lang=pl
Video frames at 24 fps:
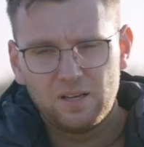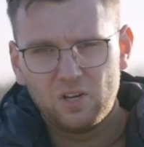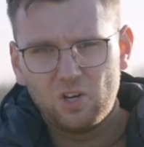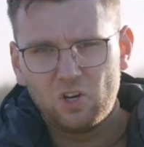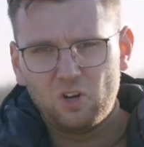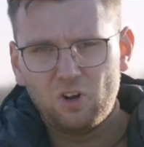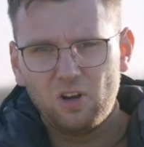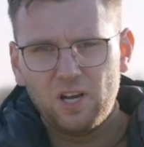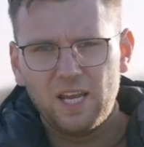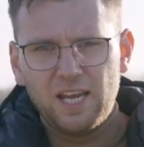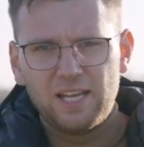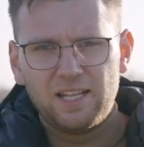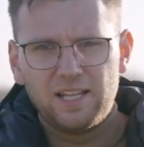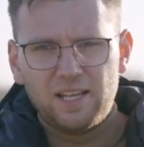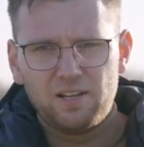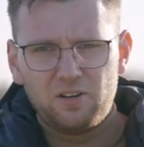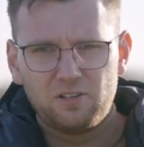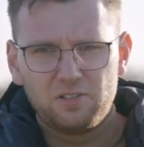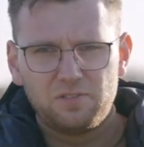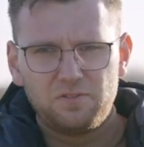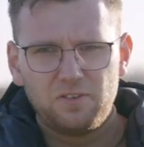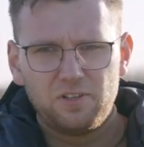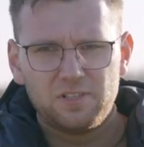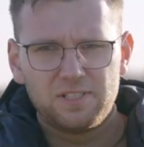Kolejne
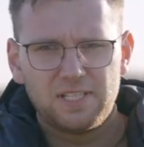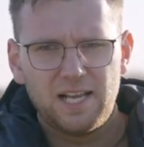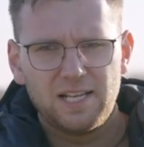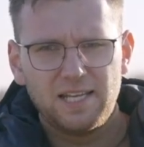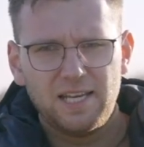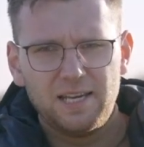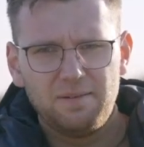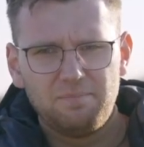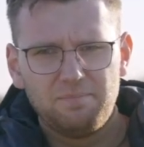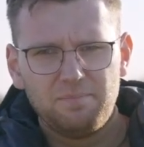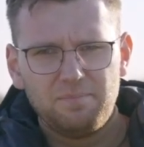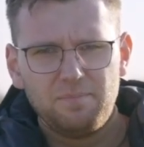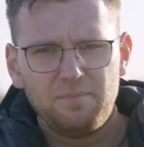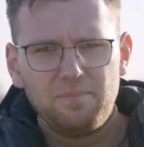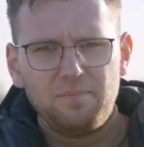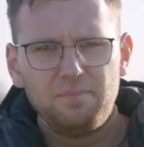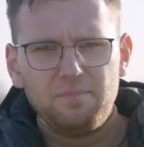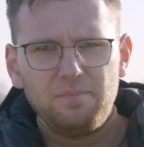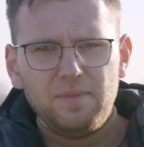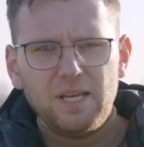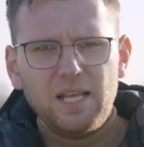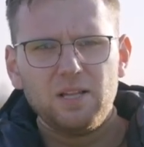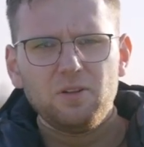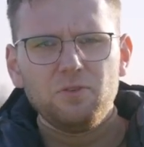rozwiązanie,
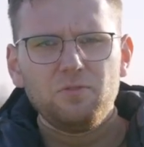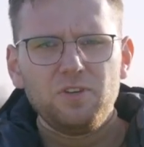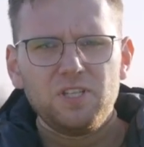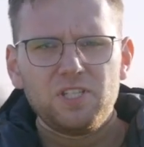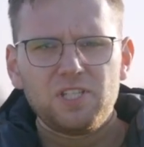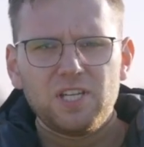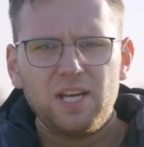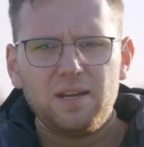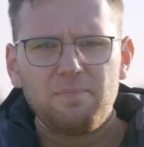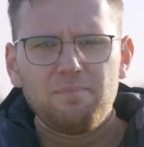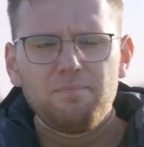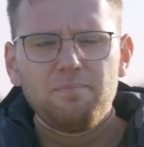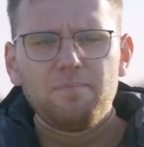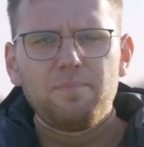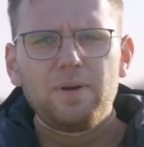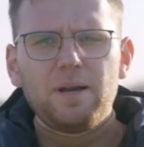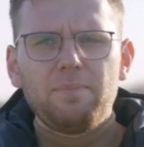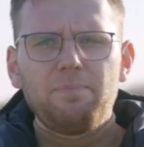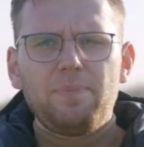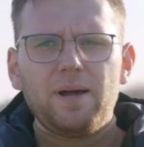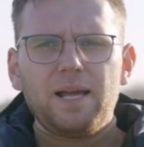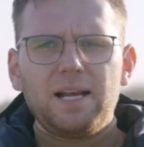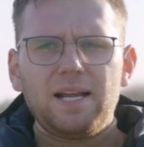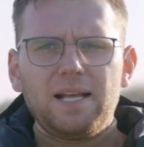mianowicie
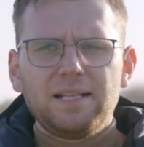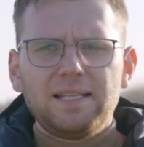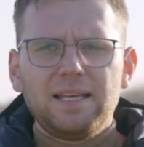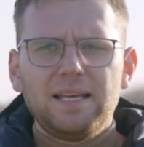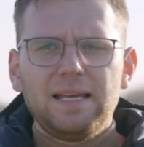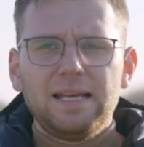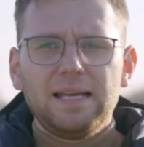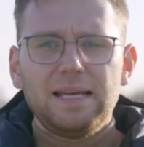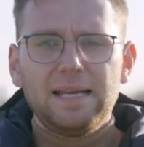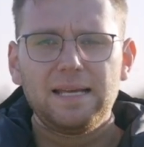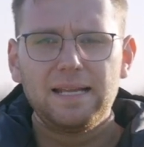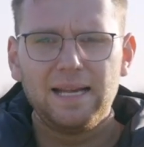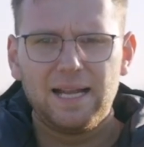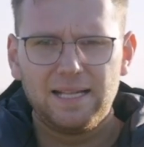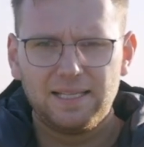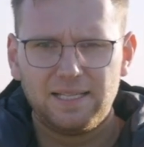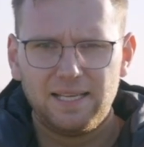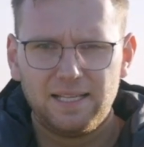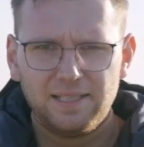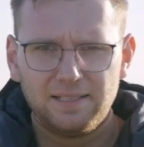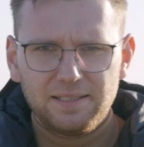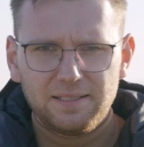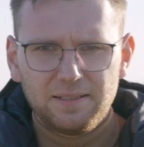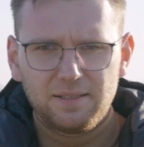preparat
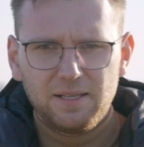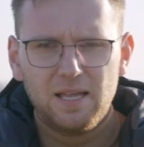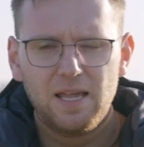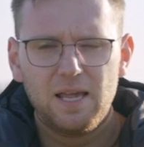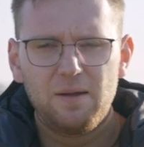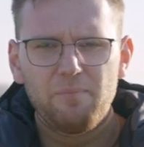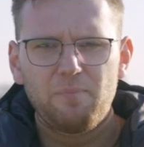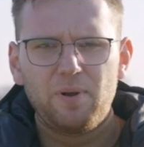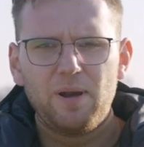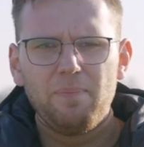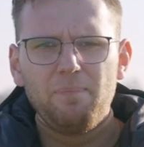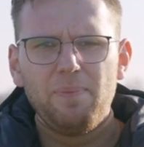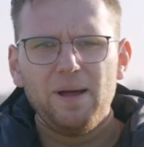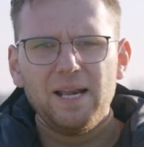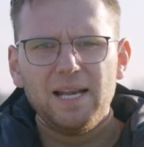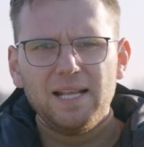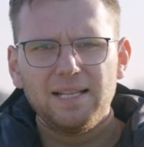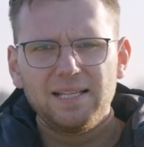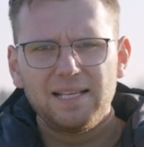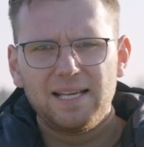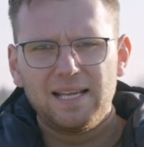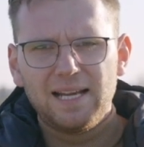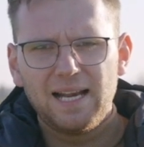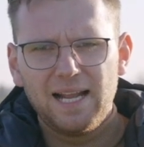gradient. Preparat
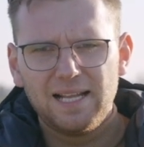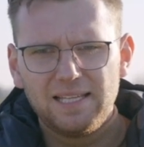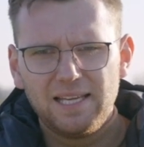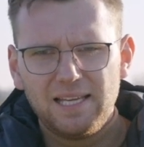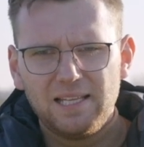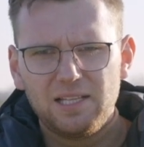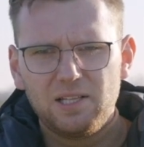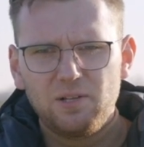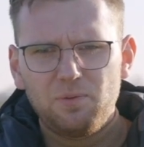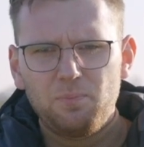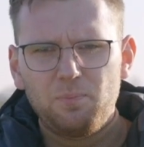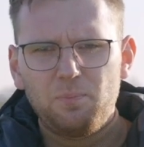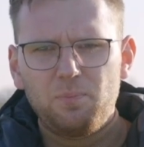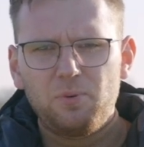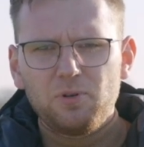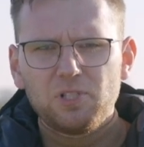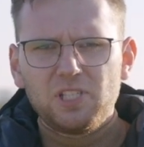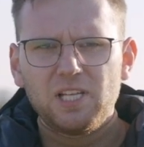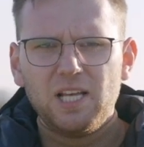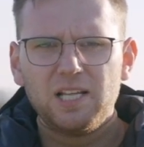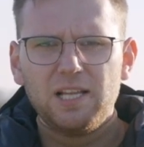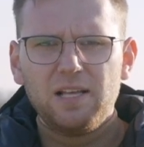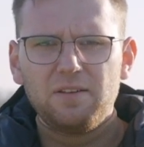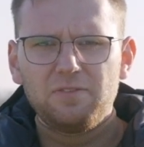gradient
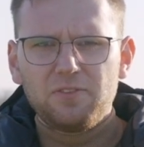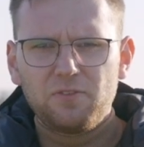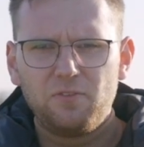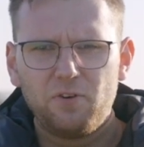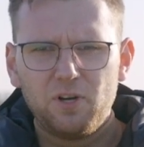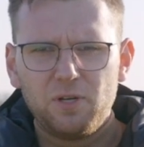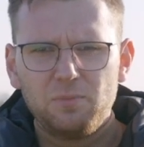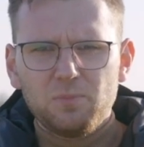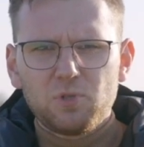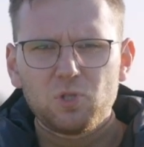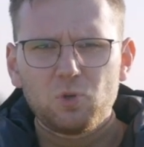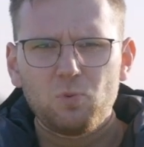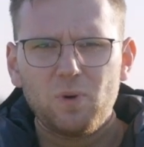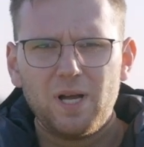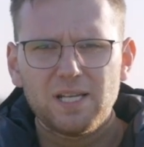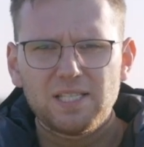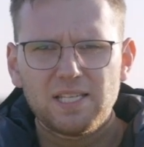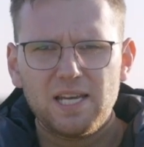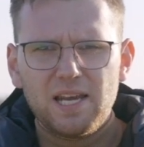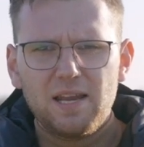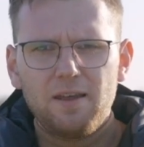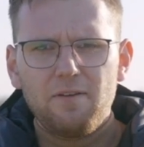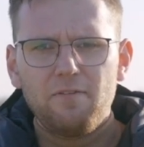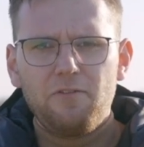posiada w swoim
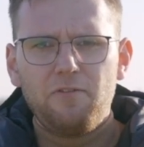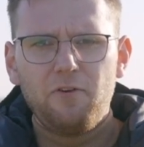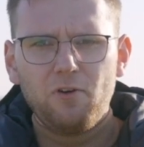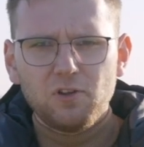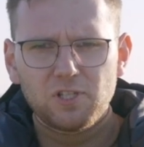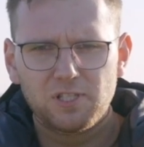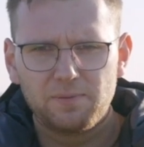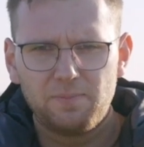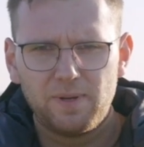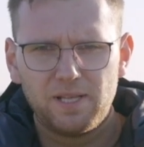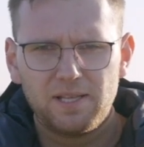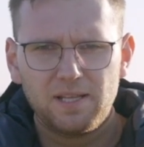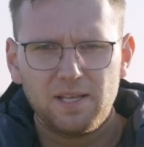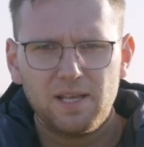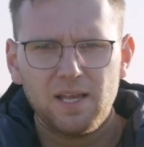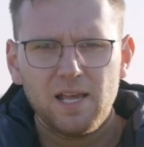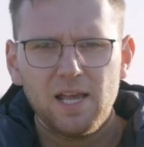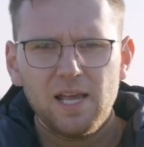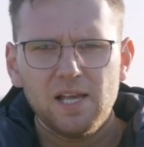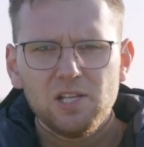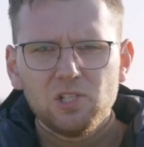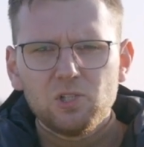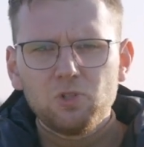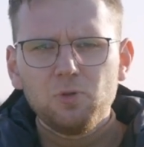składzie fosmet,
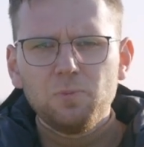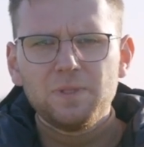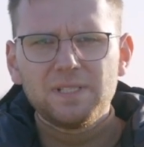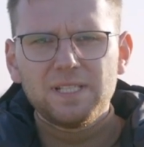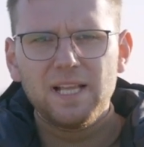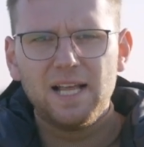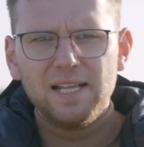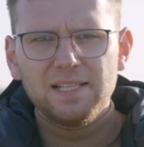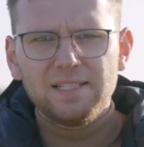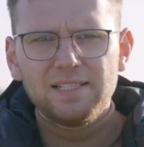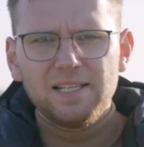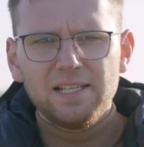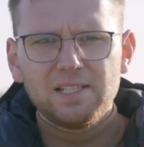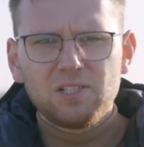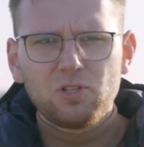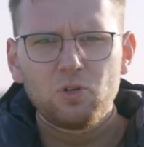substancję z